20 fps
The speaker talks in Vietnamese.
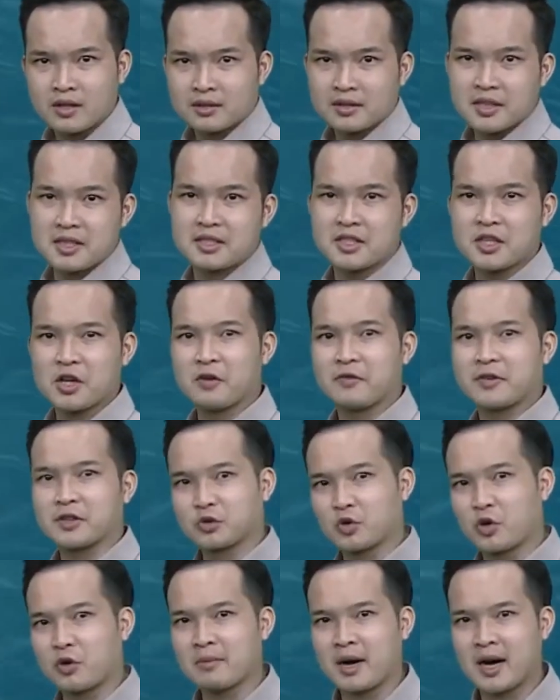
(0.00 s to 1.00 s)
Đến chiều và
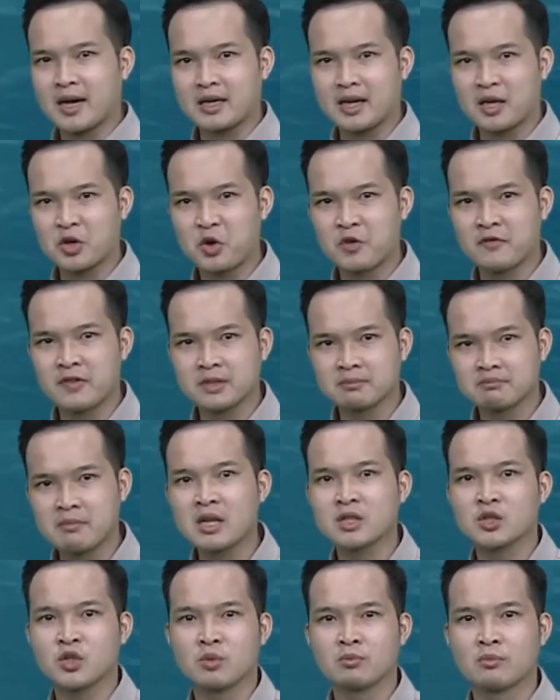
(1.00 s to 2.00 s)
tối mai ở khu vực
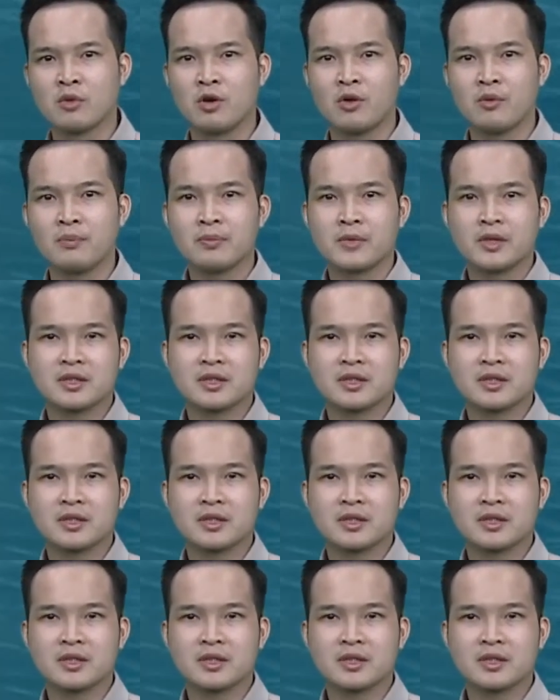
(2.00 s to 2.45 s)
Bắc Trung Bộ,